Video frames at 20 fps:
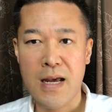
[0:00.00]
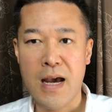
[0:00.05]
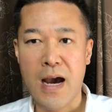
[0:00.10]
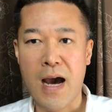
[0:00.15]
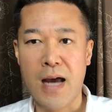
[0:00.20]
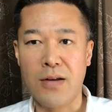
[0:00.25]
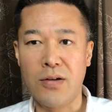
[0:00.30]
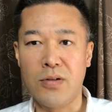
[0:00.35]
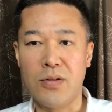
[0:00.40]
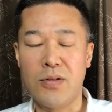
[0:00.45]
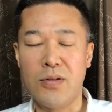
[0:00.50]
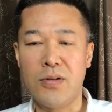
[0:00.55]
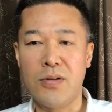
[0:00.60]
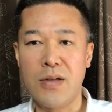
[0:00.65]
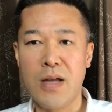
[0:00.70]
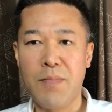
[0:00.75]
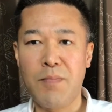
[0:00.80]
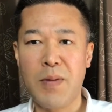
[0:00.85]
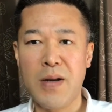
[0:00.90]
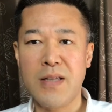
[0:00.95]
あの
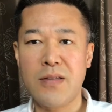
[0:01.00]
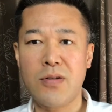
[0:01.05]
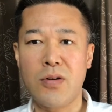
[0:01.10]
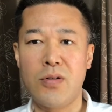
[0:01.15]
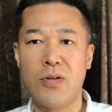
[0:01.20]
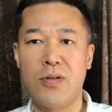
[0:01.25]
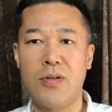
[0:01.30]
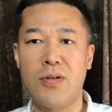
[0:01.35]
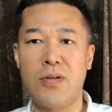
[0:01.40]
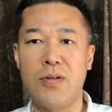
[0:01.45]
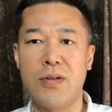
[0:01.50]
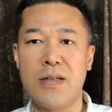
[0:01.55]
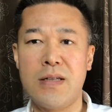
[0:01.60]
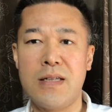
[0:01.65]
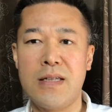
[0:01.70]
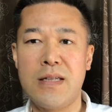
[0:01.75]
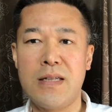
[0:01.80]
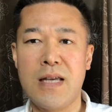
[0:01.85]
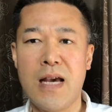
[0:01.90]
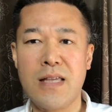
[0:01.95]
やっぱりその
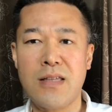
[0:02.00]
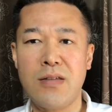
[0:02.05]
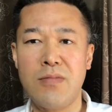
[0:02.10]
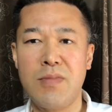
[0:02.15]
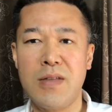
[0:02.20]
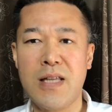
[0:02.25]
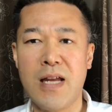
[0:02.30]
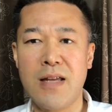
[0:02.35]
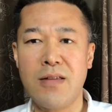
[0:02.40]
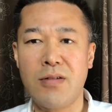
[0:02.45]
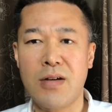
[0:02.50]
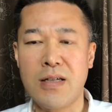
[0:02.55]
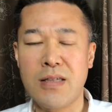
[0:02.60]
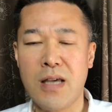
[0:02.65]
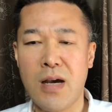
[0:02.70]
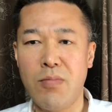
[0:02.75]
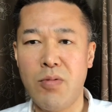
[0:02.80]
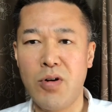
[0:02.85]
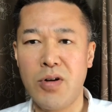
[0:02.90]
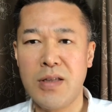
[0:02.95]
休みたいとか
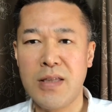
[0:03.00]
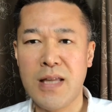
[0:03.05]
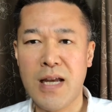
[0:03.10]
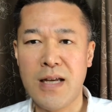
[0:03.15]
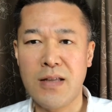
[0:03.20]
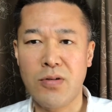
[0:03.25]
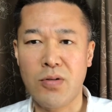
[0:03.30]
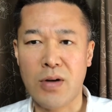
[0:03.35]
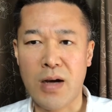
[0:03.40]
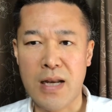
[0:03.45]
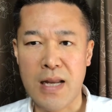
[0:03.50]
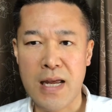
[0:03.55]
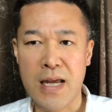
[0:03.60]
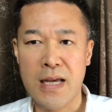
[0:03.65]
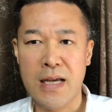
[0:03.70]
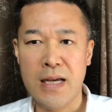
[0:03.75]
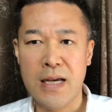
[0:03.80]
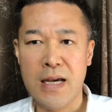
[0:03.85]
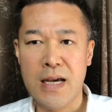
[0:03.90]
サボりたいとかね、